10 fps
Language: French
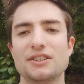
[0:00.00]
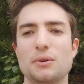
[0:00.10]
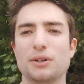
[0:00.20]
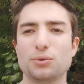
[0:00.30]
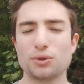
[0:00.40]

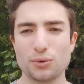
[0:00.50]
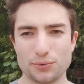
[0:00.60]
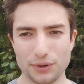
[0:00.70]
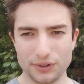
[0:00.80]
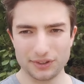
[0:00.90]
Salut à tous,
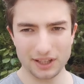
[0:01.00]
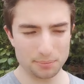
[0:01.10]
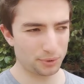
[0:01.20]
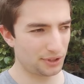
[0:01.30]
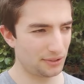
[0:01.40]
je vous fais une
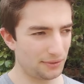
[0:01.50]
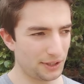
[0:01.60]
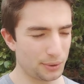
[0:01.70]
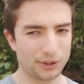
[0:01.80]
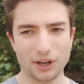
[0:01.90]
très petite
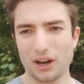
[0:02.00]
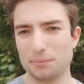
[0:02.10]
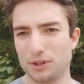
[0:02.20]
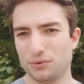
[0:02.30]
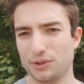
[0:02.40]
vidéo très
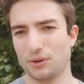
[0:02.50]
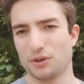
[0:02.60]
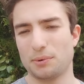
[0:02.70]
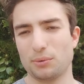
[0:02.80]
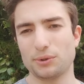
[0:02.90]
rapide, je vous
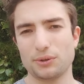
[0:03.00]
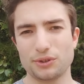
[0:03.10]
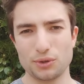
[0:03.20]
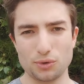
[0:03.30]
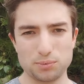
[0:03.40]
dérange pas
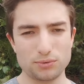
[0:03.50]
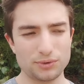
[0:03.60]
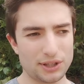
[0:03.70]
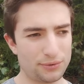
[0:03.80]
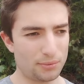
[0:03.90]
longtemps, c'est juste pour
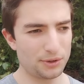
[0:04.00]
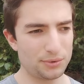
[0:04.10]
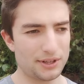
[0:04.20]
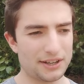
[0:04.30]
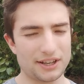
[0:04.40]
vous
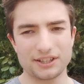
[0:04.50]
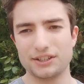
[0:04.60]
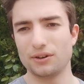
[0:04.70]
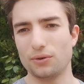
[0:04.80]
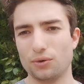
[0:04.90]
informer d'une arnaque
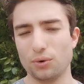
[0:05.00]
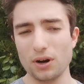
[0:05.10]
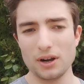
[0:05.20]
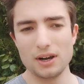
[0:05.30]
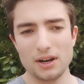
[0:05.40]
qui est en
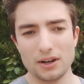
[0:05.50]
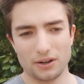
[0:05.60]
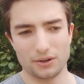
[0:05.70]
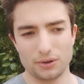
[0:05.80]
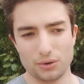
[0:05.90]
cours.
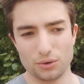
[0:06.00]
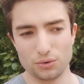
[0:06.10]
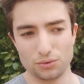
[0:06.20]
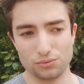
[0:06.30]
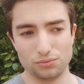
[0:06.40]

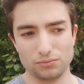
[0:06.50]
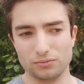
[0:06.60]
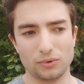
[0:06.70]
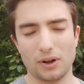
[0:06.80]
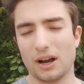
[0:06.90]
Euh,
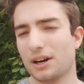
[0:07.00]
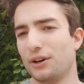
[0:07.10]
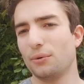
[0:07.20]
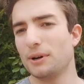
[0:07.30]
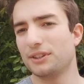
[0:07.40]
un
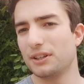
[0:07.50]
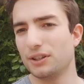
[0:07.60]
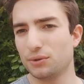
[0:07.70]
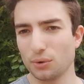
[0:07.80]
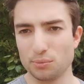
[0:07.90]
client m'a
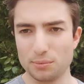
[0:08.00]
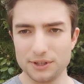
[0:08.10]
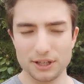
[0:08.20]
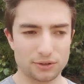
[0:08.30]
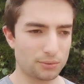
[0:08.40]
tagué sur une
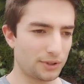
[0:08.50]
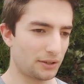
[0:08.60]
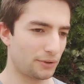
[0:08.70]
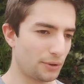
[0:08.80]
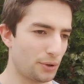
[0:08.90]
publication
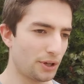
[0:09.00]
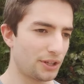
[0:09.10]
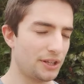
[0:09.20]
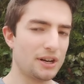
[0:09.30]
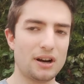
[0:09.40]
d'un
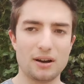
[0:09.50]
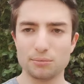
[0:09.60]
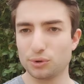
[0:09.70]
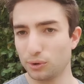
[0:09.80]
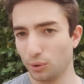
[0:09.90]
vendeur qui a
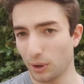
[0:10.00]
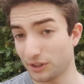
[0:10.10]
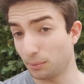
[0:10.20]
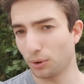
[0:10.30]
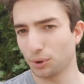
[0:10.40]
un pseudo
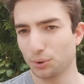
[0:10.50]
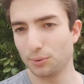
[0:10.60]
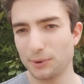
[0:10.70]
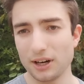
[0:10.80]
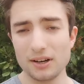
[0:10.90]
assez proche
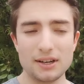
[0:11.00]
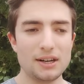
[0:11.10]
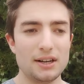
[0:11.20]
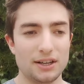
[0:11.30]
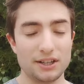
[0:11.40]
du mien
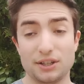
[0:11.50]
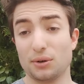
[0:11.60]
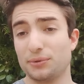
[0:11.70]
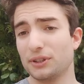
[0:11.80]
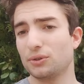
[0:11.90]
et
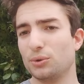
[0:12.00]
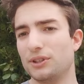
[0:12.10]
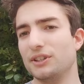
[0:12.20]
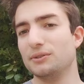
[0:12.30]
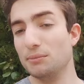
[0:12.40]
qui en fait
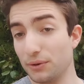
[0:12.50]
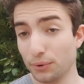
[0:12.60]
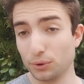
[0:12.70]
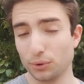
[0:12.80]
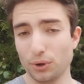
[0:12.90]
utilise mes
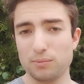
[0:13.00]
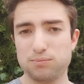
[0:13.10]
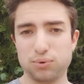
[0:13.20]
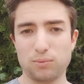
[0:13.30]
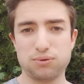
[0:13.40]
photos
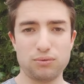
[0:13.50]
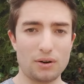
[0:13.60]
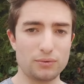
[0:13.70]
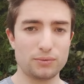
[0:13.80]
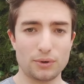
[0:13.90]
pour
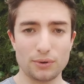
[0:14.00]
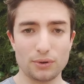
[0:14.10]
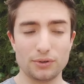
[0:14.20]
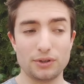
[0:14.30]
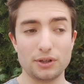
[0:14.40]
pouvoir vous
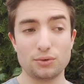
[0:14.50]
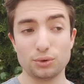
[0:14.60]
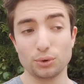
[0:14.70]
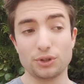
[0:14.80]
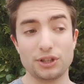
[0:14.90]
vendre des
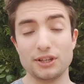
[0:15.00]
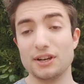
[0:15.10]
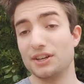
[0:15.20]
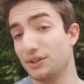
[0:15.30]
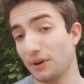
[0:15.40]
couteaux
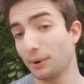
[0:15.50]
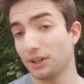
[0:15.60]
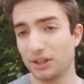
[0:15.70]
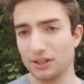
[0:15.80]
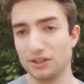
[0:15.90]
qu'il n'a ni
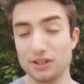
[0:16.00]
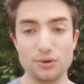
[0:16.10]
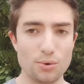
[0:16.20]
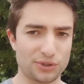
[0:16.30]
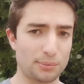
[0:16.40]
fabriqué
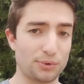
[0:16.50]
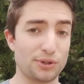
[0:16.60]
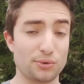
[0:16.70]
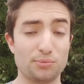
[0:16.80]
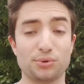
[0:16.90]
ni eu en sa
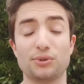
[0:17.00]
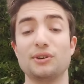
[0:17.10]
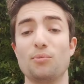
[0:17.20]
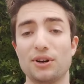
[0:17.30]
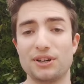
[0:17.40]
possession
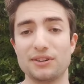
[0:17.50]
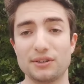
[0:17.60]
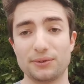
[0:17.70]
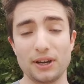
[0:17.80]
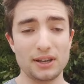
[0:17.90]
puisque c'est moi qui
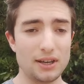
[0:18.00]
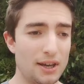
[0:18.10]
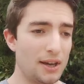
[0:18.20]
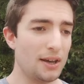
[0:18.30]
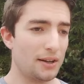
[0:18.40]
les ai faits.
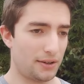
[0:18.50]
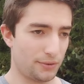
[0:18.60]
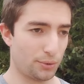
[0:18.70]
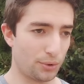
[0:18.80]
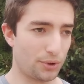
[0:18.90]

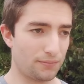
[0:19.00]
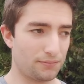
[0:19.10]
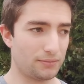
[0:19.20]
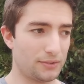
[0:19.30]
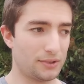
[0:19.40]
Donc
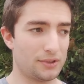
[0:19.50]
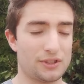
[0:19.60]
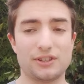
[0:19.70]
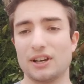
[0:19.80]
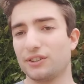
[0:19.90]

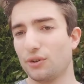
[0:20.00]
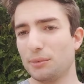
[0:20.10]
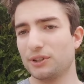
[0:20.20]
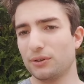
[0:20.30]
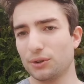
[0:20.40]
c'est assez
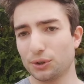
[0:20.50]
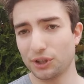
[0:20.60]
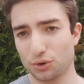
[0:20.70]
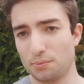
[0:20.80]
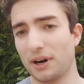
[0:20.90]
embêtant,
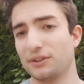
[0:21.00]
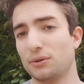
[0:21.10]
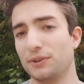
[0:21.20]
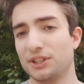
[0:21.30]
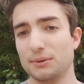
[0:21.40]
je sais que je suis pas la
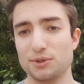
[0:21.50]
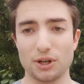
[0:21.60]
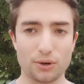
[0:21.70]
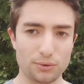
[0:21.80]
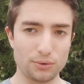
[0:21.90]
seule victime,
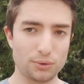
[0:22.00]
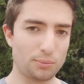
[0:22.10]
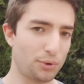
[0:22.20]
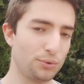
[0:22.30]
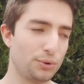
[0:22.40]
j'ai reconnu
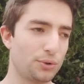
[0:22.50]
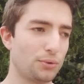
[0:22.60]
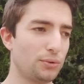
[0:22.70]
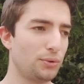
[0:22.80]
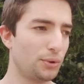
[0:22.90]
d'autres
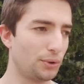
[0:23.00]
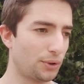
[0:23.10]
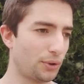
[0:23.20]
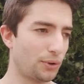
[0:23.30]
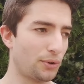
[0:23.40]
productions,
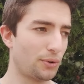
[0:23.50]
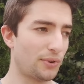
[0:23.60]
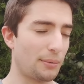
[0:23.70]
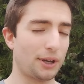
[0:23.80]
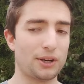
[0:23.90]
d'autres
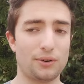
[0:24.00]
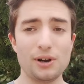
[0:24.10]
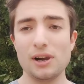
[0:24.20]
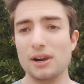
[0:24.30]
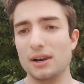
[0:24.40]
euh, fabricants.